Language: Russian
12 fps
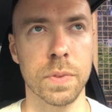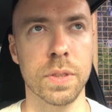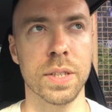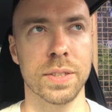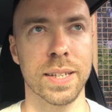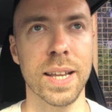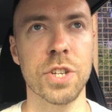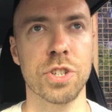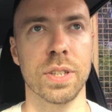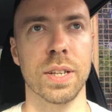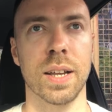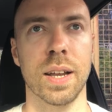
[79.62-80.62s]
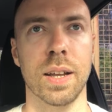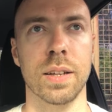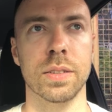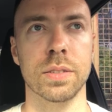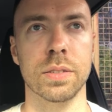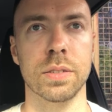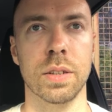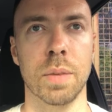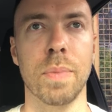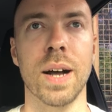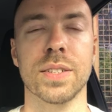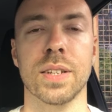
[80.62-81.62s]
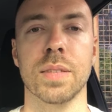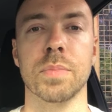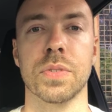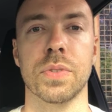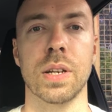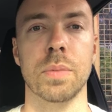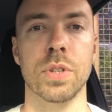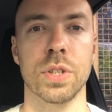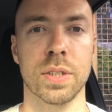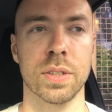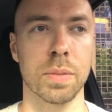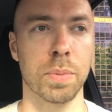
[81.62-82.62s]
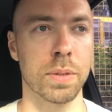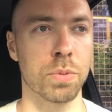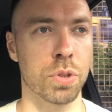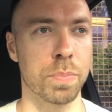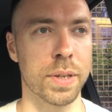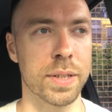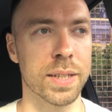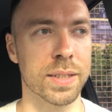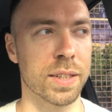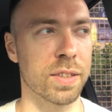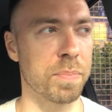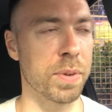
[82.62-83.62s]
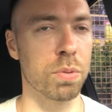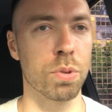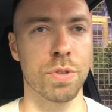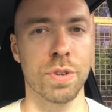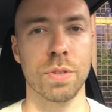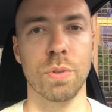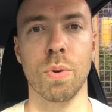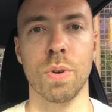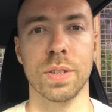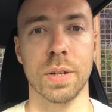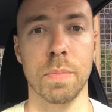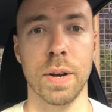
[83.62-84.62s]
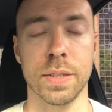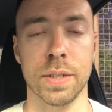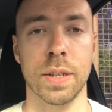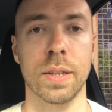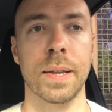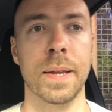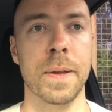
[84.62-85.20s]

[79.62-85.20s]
настоящая такая рыбацкая атмосфера, я бы даже сказал, потому что Бердянск это в первую очередь город рыбацкий,